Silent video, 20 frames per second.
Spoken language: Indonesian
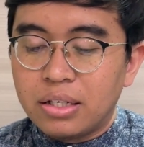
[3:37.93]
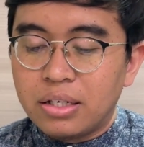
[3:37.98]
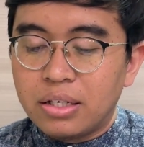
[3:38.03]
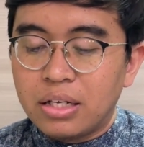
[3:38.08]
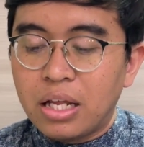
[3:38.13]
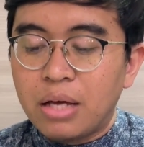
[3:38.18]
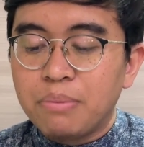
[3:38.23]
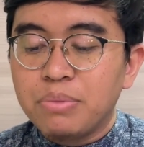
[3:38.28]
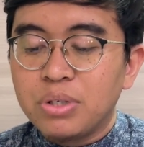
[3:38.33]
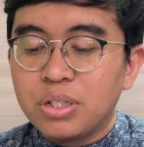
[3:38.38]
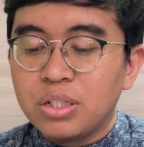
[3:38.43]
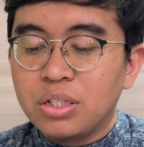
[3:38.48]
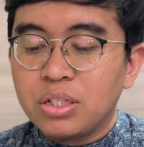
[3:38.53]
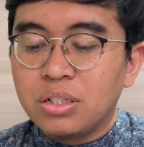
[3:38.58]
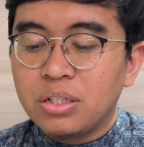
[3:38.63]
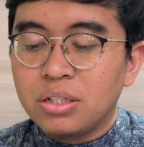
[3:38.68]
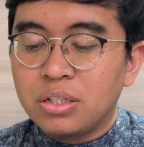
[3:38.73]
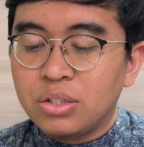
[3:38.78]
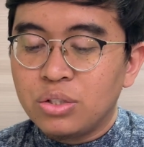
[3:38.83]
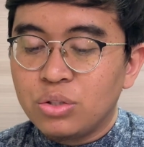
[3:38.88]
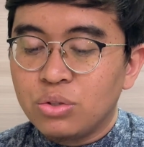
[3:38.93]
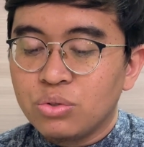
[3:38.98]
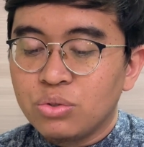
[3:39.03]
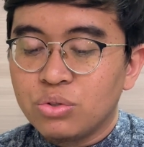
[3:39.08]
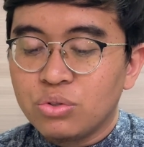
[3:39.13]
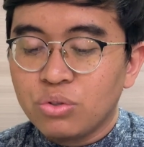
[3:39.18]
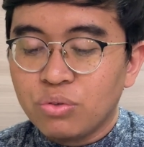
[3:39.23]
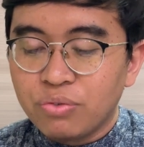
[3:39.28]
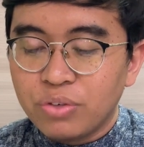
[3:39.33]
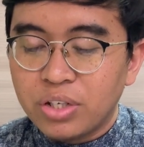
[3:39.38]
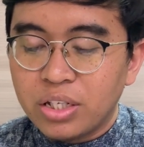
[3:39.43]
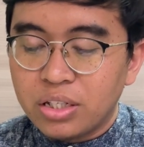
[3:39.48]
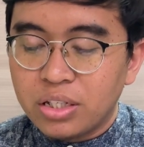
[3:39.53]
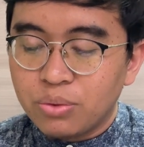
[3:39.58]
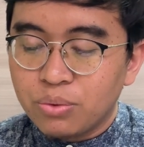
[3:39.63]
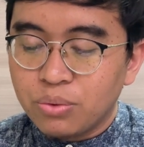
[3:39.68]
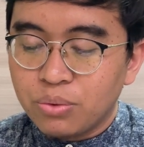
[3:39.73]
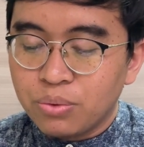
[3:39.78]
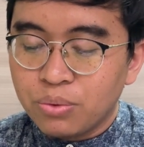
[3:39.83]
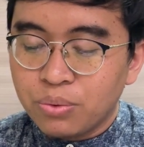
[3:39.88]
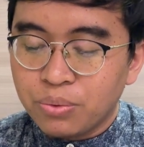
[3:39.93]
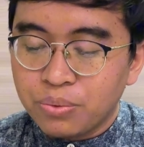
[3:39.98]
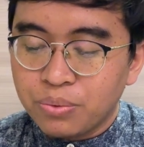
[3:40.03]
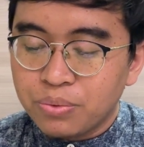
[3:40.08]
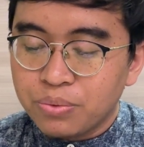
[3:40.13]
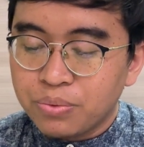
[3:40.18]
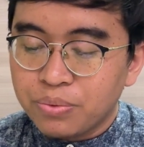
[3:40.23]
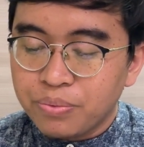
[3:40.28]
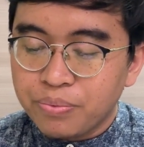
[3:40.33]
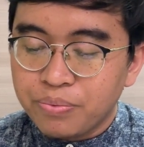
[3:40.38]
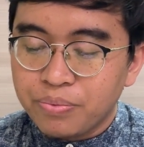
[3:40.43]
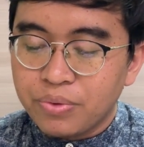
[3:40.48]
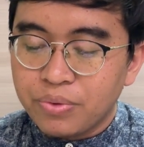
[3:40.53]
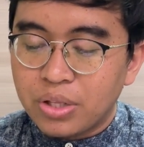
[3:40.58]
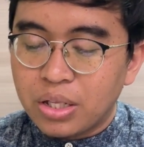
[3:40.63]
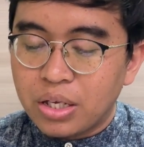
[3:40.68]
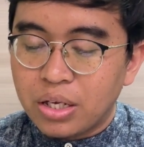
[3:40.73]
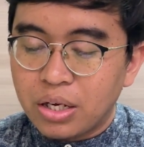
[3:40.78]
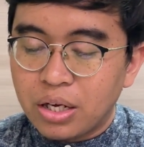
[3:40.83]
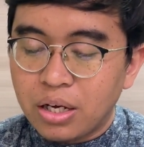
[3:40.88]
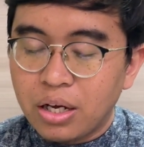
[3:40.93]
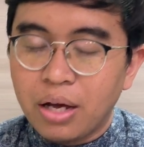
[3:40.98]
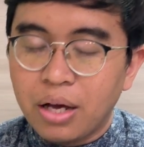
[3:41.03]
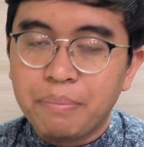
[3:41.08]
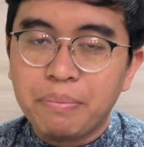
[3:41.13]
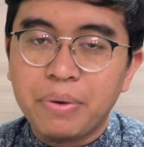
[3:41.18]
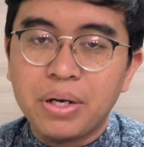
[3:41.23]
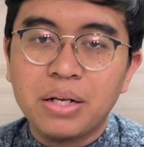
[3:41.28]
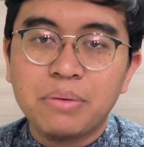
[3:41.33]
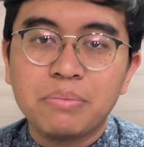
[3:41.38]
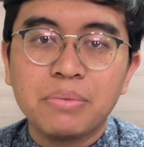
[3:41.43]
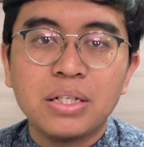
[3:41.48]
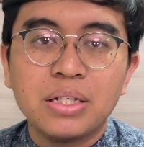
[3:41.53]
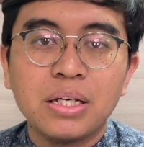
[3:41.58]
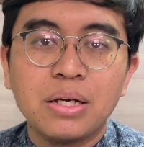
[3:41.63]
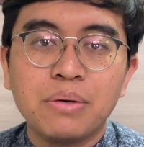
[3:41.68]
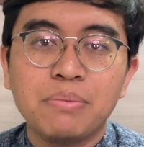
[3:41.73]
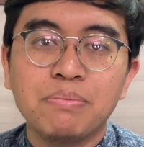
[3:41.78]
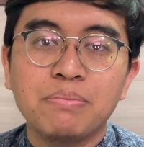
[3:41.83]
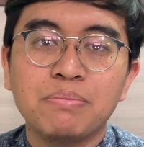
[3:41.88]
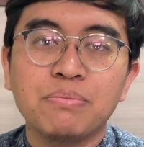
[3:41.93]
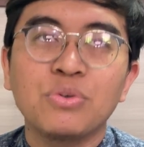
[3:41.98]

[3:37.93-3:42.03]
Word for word: Nabi Yusuf itu apa namanya?